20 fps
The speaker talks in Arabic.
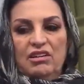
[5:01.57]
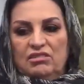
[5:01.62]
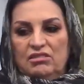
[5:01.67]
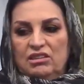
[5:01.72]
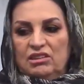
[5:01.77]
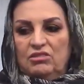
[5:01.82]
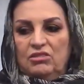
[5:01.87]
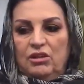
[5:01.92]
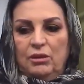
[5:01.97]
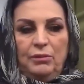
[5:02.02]

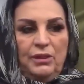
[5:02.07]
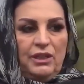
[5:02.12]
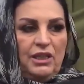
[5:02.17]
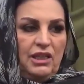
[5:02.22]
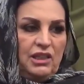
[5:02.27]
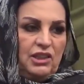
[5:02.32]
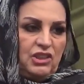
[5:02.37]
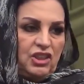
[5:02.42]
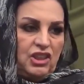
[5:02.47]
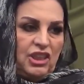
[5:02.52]
وطوابير
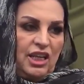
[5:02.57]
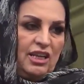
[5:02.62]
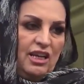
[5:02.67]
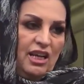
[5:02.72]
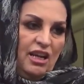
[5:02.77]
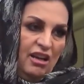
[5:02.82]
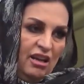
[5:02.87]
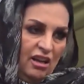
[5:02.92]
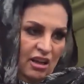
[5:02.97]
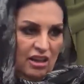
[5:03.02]
للرجال
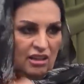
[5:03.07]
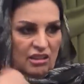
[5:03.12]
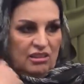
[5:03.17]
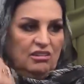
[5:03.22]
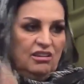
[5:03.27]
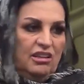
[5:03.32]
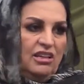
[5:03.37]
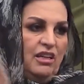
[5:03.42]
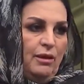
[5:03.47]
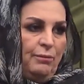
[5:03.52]

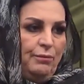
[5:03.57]
الدنيا